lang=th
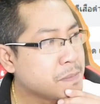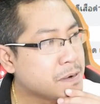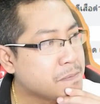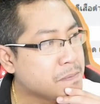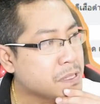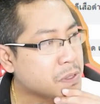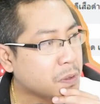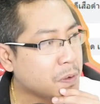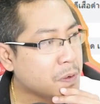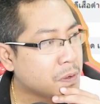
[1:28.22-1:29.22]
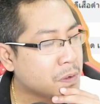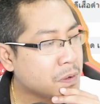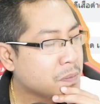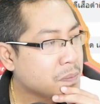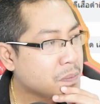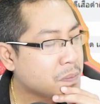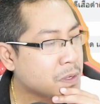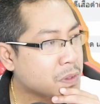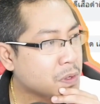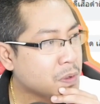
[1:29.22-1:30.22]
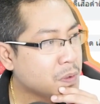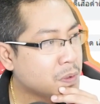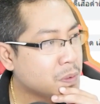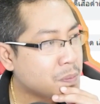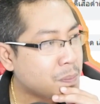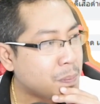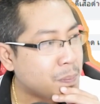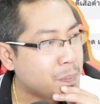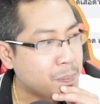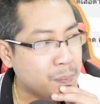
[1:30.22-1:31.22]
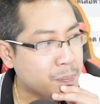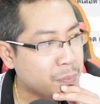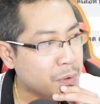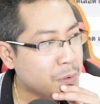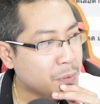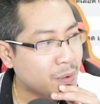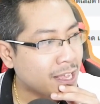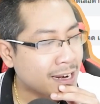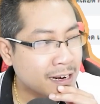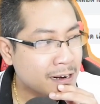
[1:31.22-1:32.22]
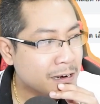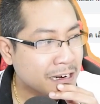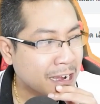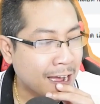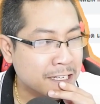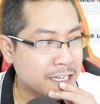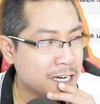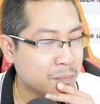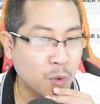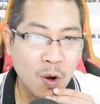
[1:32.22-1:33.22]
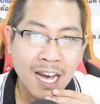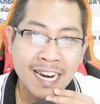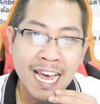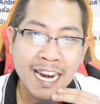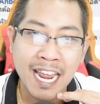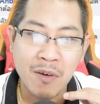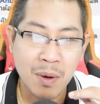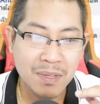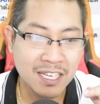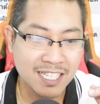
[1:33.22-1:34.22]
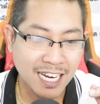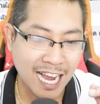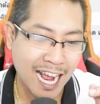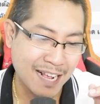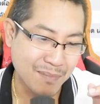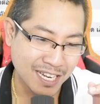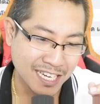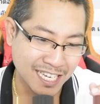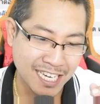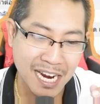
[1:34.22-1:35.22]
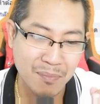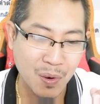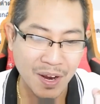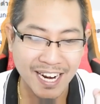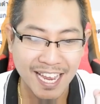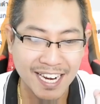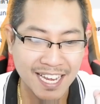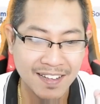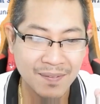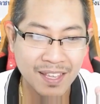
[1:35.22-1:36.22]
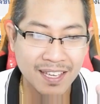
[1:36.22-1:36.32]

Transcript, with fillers: มันมันต้องมันต้องต้องเรียนการเชื่อมโยงขนาดไหนว่ามันถึงจะมันถึงจะเชื่อมโยงกันได้เนี่ย